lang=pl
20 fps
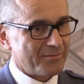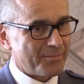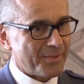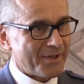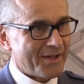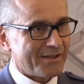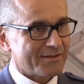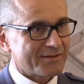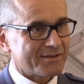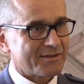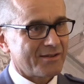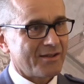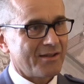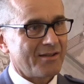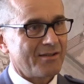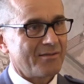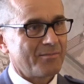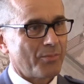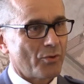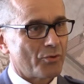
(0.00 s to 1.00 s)

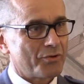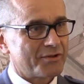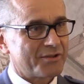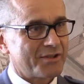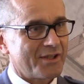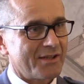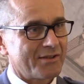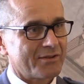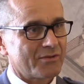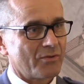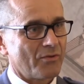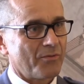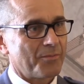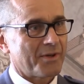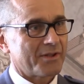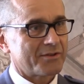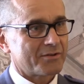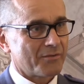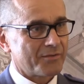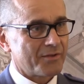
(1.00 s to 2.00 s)
praca policjantów,
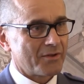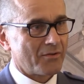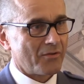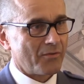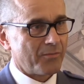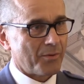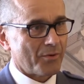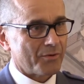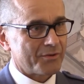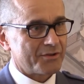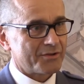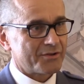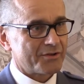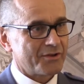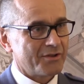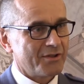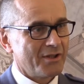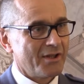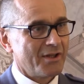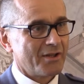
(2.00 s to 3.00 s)
pracowników
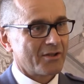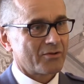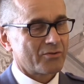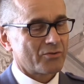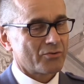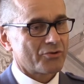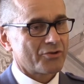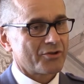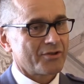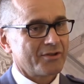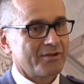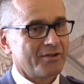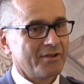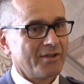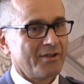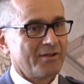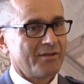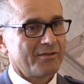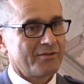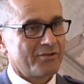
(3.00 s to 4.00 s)
policji, którzy
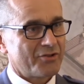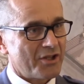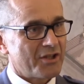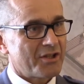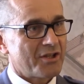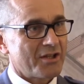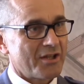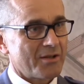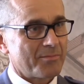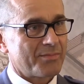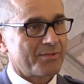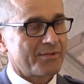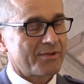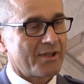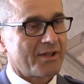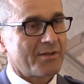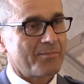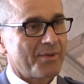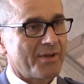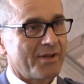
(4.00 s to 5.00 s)
dzięki
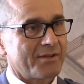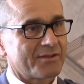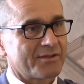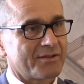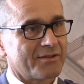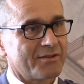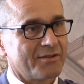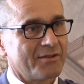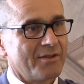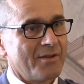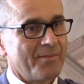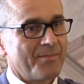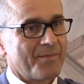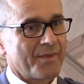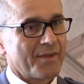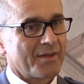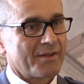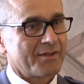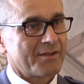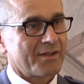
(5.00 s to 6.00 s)
tej pracy
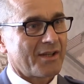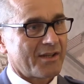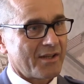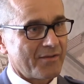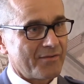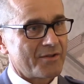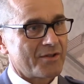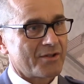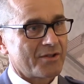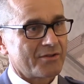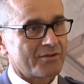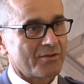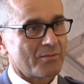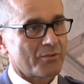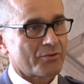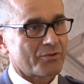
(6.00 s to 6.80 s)
e, takie wyniki są